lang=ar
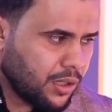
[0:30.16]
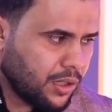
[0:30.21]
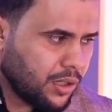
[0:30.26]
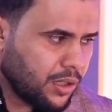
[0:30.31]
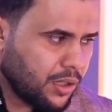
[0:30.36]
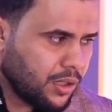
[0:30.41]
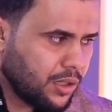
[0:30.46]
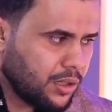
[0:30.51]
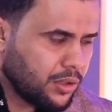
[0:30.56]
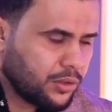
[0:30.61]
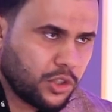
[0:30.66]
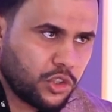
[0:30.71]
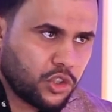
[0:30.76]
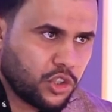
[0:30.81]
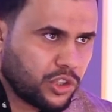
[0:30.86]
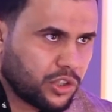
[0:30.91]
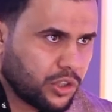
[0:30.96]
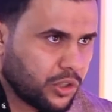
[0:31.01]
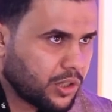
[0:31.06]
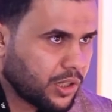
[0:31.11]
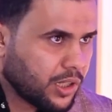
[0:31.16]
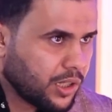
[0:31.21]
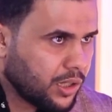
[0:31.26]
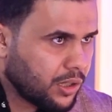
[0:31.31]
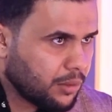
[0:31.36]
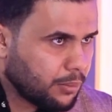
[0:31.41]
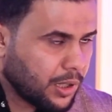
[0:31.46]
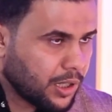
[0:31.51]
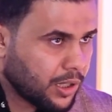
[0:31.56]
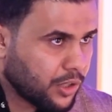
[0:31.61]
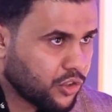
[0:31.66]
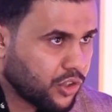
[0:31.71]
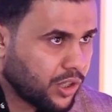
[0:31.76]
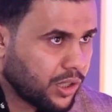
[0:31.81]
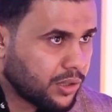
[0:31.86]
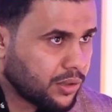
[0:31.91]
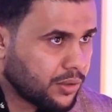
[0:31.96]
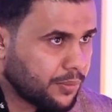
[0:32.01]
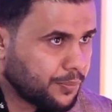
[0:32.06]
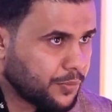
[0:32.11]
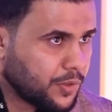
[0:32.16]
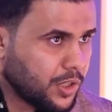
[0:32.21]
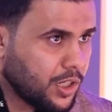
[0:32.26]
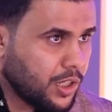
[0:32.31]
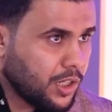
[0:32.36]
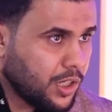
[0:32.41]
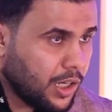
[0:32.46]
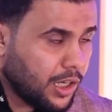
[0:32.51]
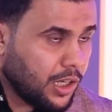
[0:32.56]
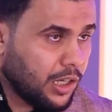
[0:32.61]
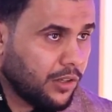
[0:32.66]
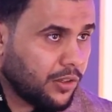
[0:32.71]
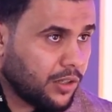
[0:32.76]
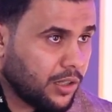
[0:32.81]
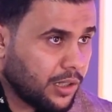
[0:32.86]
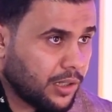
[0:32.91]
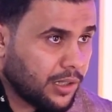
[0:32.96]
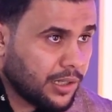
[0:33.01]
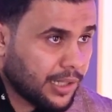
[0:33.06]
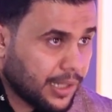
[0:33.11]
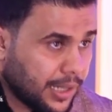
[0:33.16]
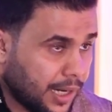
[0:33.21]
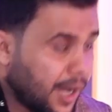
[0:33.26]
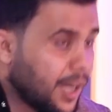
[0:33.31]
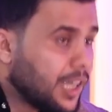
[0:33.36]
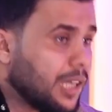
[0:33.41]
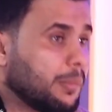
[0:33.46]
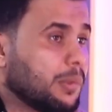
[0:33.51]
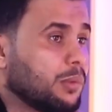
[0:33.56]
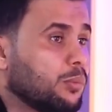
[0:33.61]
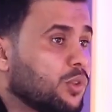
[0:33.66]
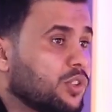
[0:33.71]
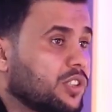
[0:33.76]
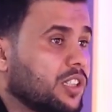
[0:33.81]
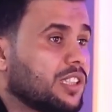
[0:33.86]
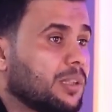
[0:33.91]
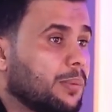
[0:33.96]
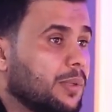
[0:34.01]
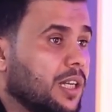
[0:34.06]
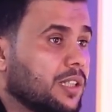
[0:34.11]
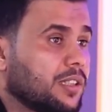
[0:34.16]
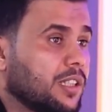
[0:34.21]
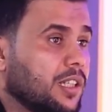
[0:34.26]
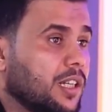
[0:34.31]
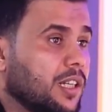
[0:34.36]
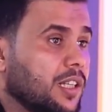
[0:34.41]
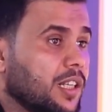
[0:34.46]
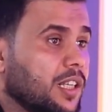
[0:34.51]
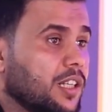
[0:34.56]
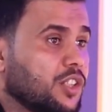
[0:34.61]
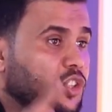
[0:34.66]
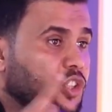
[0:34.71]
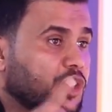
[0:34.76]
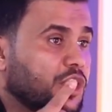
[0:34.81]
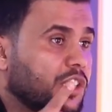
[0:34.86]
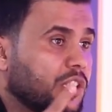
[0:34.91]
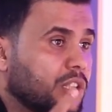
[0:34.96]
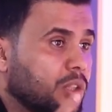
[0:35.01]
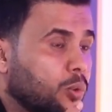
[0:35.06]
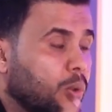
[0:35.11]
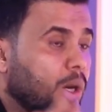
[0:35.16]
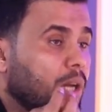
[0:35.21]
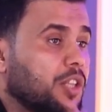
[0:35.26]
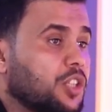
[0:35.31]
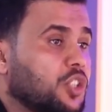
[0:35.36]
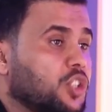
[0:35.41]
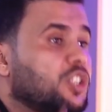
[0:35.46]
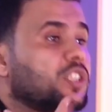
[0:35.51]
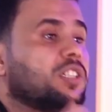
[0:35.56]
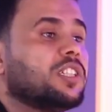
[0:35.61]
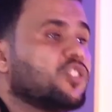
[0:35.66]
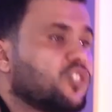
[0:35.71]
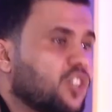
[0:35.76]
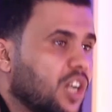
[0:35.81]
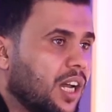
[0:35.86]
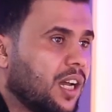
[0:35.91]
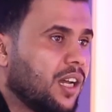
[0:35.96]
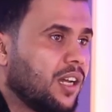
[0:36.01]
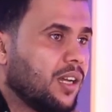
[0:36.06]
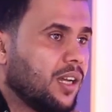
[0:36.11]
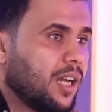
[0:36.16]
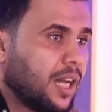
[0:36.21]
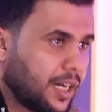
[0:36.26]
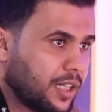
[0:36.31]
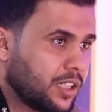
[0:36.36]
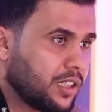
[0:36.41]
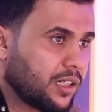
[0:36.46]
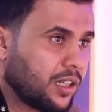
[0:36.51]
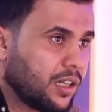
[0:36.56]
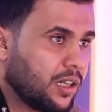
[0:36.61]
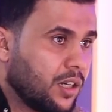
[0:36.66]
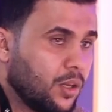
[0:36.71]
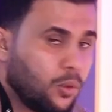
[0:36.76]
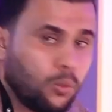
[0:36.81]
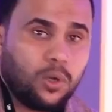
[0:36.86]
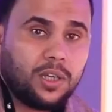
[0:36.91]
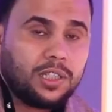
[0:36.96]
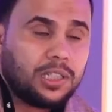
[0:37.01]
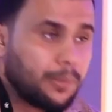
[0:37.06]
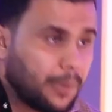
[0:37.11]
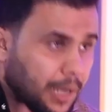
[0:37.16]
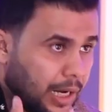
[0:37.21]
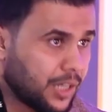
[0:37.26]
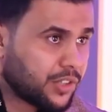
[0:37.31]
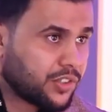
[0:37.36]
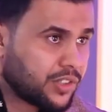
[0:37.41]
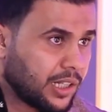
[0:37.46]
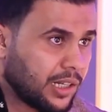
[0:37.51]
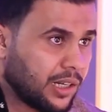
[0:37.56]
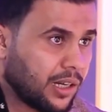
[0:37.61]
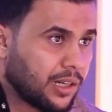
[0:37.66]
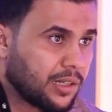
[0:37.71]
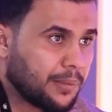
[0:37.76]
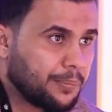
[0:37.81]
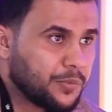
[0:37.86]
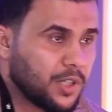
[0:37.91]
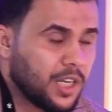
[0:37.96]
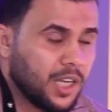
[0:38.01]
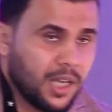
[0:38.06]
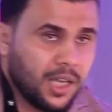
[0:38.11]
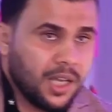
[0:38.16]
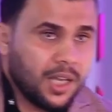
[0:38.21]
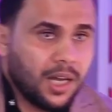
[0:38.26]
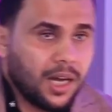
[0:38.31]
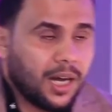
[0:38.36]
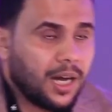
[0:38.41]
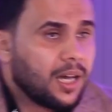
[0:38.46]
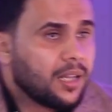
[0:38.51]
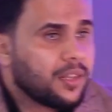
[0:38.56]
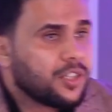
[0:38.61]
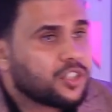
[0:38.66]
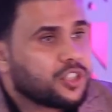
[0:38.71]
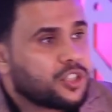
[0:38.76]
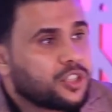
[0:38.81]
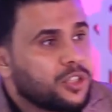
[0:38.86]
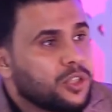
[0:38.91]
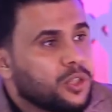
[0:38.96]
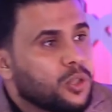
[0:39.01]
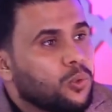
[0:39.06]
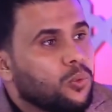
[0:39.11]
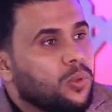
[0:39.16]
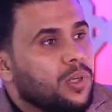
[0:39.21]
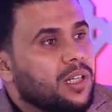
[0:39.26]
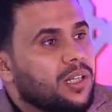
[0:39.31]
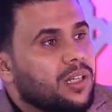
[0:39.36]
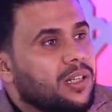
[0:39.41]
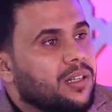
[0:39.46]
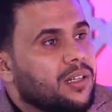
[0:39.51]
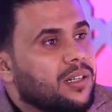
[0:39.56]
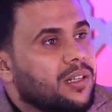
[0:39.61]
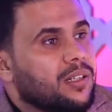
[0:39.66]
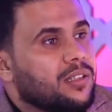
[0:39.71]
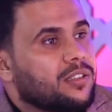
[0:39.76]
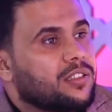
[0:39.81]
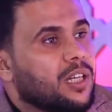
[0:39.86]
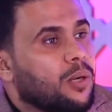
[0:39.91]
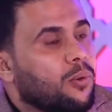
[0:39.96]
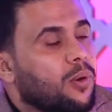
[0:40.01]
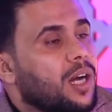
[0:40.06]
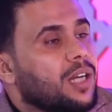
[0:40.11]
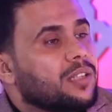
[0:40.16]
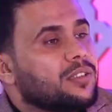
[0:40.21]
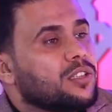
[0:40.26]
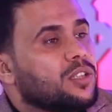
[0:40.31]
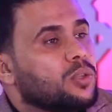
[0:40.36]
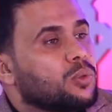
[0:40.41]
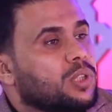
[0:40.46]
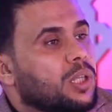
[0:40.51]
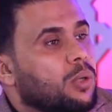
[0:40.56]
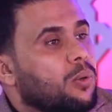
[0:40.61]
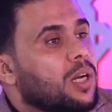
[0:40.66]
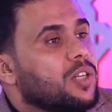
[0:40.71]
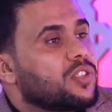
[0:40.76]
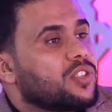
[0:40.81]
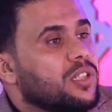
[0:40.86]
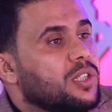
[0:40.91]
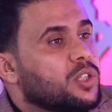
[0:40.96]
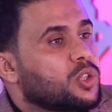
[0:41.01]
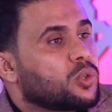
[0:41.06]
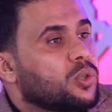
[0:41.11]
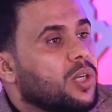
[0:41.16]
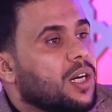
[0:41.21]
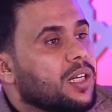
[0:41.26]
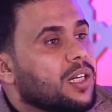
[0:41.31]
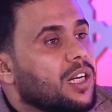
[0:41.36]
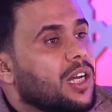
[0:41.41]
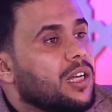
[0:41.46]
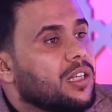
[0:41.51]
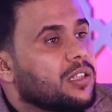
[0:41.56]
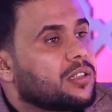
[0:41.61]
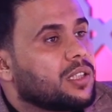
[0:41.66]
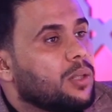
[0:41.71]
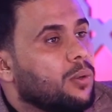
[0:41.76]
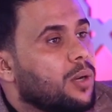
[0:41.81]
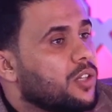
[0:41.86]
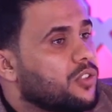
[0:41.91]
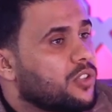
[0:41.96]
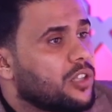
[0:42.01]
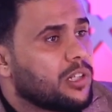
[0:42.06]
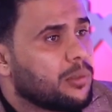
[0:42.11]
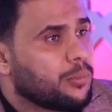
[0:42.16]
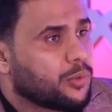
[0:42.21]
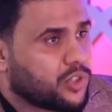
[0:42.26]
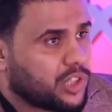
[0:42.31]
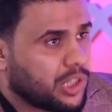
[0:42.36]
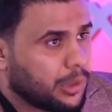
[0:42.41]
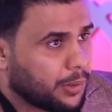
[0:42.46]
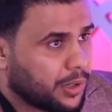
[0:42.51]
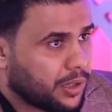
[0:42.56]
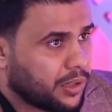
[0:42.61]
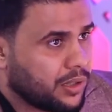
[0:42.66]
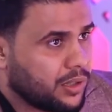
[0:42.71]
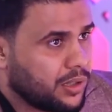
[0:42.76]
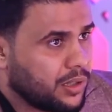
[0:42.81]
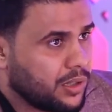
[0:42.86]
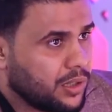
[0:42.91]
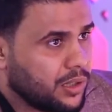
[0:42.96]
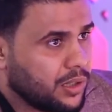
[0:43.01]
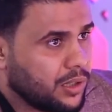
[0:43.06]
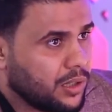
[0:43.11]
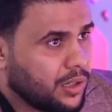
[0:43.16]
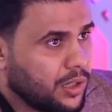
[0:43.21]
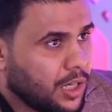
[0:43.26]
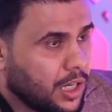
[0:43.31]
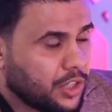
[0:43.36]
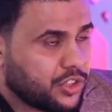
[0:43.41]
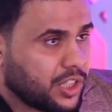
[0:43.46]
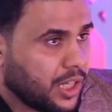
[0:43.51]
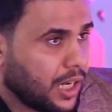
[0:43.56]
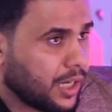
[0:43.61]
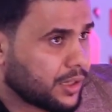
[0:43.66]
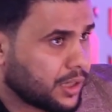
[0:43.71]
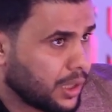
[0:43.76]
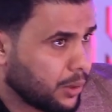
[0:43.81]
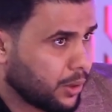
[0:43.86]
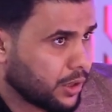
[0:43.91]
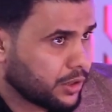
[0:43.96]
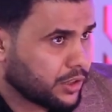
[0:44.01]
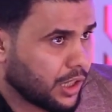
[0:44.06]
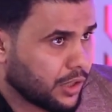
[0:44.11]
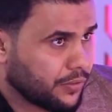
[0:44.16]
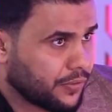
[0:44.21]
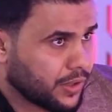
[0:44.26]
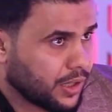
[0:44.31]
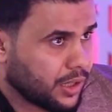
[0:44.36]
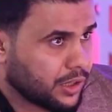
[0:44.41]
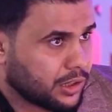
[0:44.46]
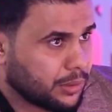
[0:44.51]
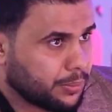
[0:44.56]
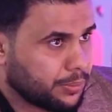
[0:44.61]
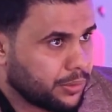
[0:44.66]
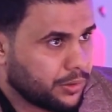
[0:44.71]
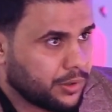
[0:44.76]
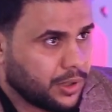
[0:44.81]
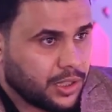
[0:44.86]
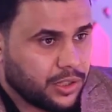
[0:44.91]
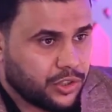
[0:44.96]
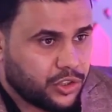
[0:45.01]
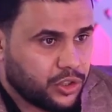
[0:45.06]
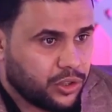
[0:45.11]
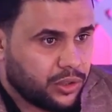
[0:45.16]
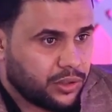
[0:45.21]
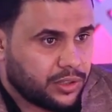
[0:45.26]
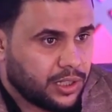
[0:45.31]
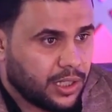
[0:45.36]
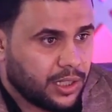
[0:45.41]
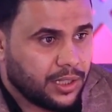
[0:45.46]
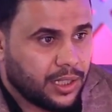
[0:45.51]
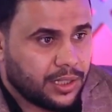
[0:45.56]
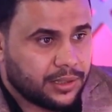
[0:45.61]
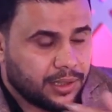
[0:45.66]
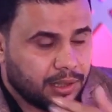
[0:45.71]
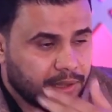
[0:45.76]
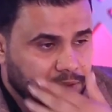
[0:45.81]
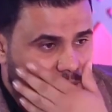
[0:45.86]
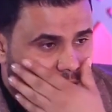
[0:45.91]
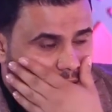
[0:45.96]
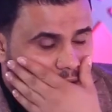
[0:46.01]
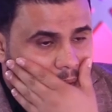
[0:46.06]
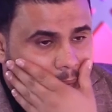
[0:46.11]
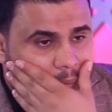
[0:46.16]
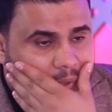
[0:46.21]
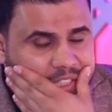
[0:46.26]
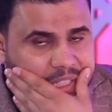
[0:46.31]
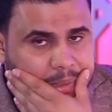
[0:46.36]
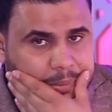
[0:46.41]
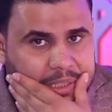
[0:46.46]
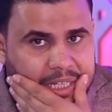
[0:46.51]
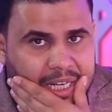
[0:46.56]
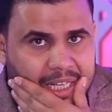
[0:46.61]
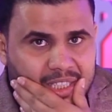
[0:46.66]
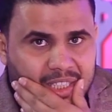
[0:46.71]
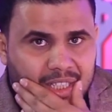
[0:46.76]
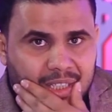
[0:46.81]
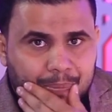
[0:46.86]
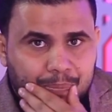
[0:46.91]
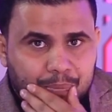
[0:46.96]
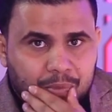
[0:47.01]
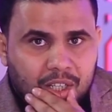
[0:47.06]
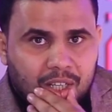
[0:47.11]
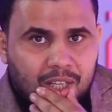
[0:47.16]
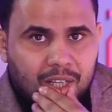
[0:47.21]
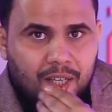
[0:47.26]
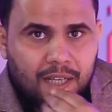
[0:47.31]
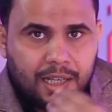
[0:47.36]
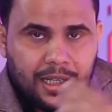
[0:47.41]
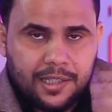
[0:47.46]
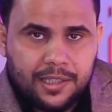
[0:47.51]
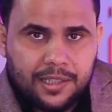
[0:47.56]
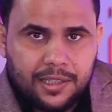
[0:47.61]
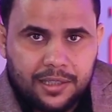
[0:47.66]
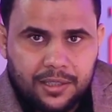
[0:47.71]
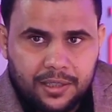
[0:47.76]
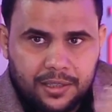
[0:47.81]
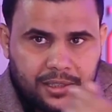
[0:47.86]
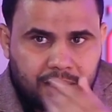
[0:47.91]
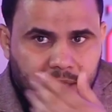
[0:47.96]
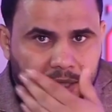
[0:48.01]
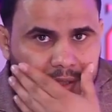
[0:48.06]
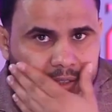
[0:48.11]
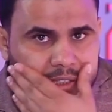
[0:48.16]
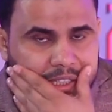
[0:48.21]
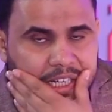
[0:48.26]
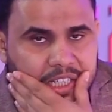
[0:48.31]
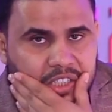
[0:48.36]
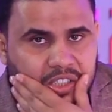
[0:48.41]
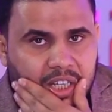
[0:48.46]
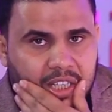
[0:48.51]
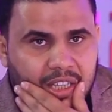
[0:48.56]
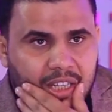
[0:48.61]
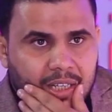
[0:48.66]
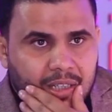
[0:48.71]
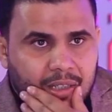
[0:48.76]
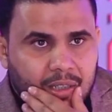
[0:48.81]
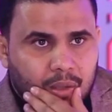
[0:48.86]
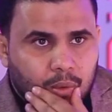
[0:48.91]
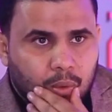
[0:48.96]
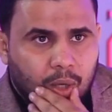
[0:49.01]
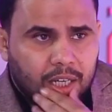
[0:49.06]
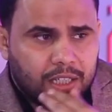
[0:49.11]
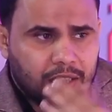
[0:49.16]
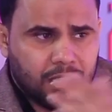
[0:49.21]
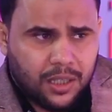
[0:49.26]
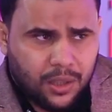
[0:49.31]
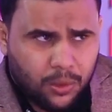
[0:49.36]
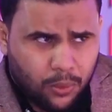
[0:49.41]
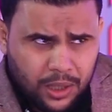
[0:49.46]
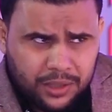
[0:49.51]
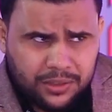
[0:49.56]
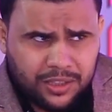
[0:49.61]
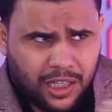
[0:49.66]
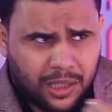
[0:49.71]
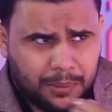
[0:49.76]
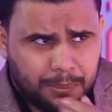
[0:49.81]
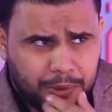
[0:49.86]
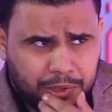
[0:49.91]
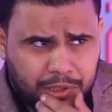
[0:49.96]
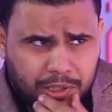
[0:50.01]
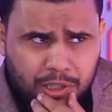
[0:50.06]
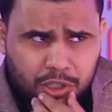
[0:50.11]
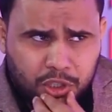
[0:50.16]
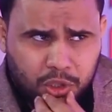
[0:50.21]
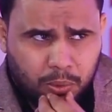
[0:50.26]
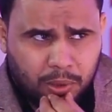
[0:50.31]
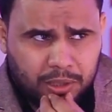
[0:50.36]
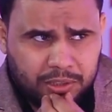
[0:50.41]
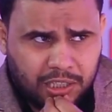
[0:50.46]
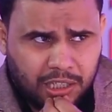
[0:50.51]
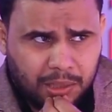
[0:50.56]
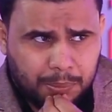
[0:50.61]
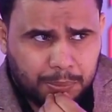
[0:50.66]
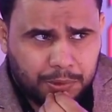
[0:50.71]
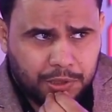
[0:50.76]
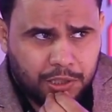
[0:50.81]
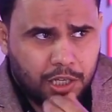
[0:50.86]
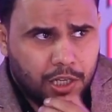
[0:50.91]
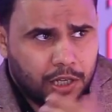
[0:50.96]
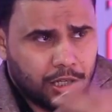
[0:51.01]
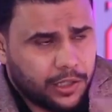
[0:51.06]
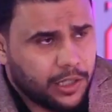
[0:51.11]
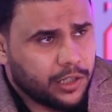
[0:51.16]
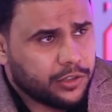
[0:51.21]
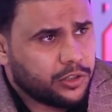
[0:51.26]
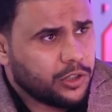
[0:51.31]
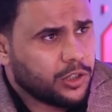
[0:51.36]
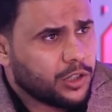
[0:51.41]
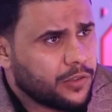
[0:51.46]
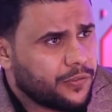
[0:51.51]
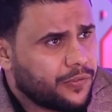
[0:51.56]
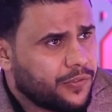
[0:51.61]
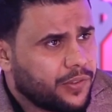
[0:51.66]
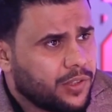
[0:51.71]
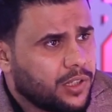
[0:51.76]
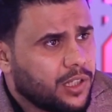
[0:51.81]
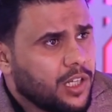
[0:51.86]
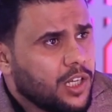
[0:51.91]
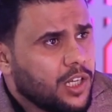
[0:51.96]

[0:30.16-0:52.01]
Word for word: آه، تجي تقرا مهرجان الغايه من منتدى بلاد النهرين شيء وهذا الشيء نجح حقيقه واحنا بعاصته الان هذا الشيء هو آه، توادد وتواصل الشعراء التواصل المستمر صح هسه حتى وان كان في راتب يعني شيء تحياتنا للاستاذ عباس عبد الحسن الف تحيه اللي فضل. كانت راس هذا وحقيقه هواي تعبي كلش هواي تعبي لان تعرف